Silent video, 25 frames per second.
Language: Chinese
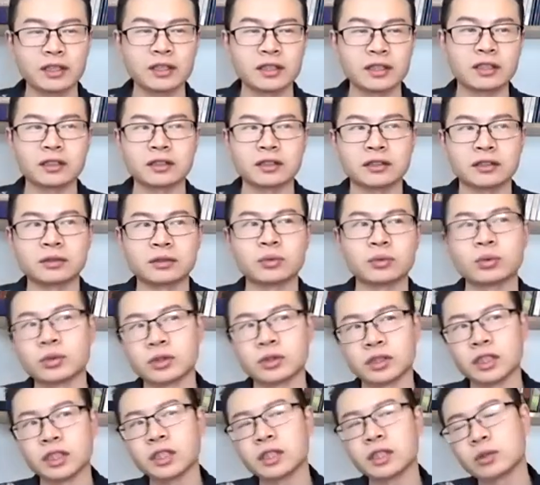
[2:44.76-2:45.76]
嗯，
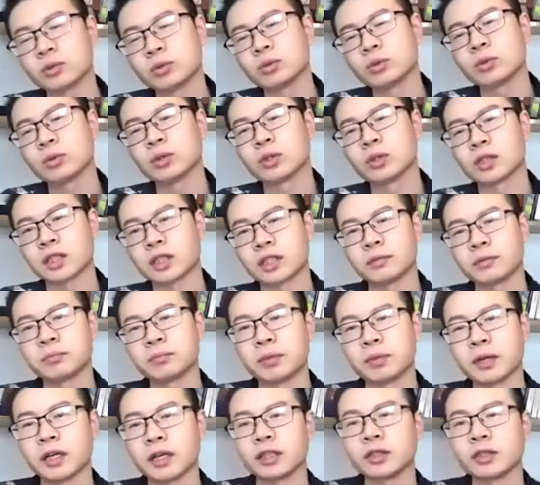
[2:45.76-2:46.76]
我呢，如果跟
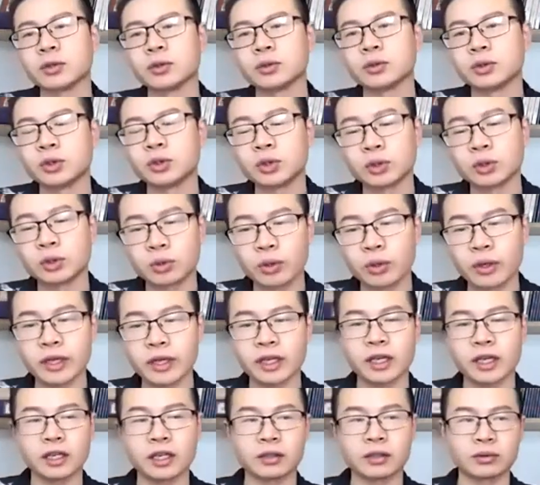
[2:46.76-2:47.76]
朋友聚会
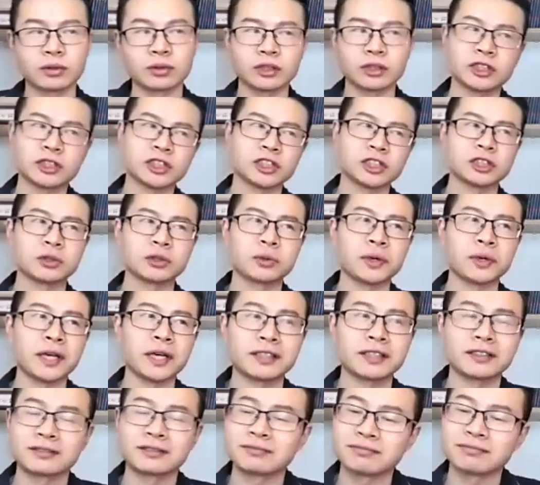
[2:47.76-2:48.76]
呢，我喜
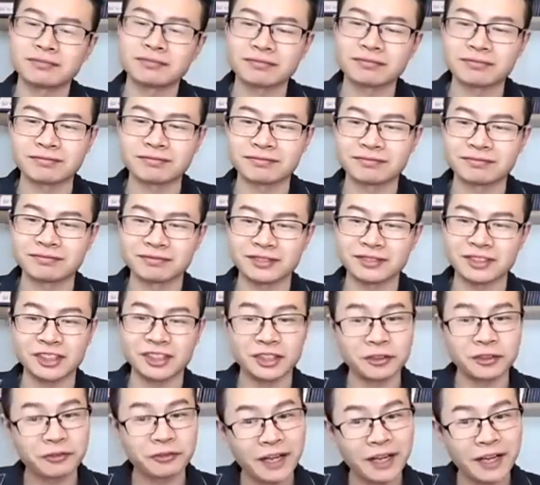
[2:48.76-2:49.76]
欢嗯
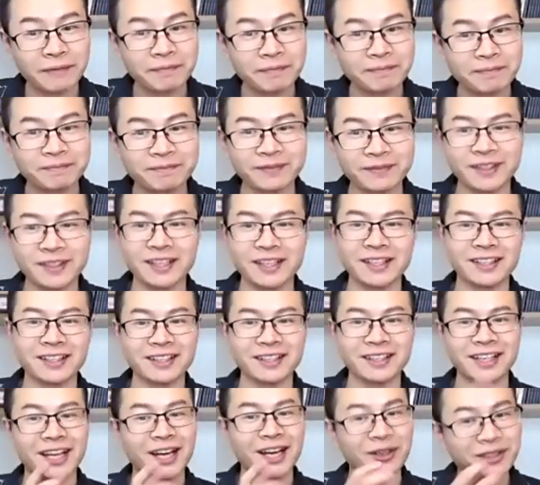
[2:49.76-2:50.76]
吃饭，
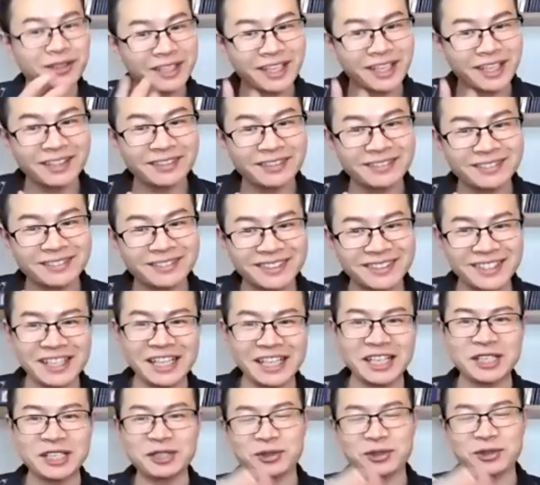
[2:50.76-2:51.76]
聊天，
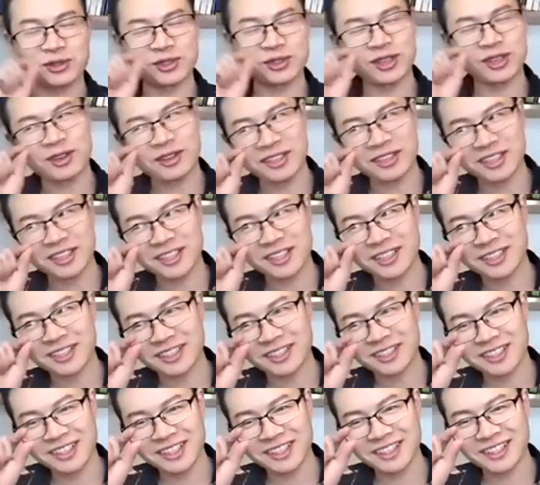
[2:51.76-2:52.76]
有时候喝
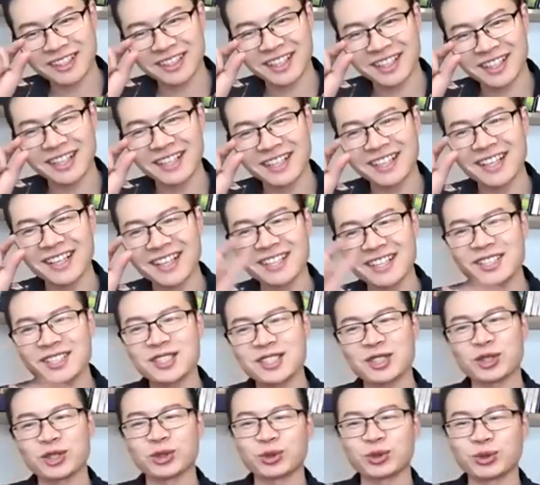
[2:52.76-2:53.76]
一点点
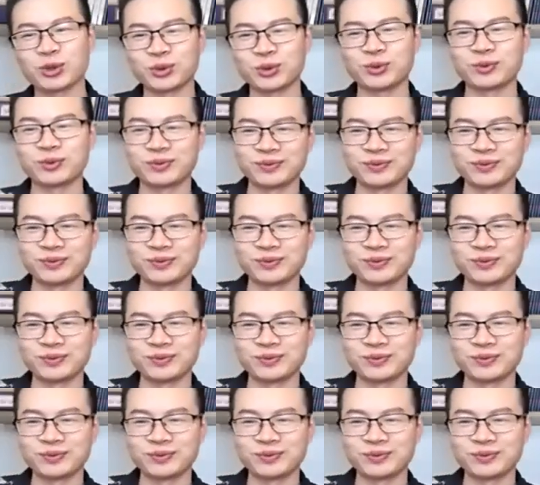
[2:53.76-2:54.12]
酒。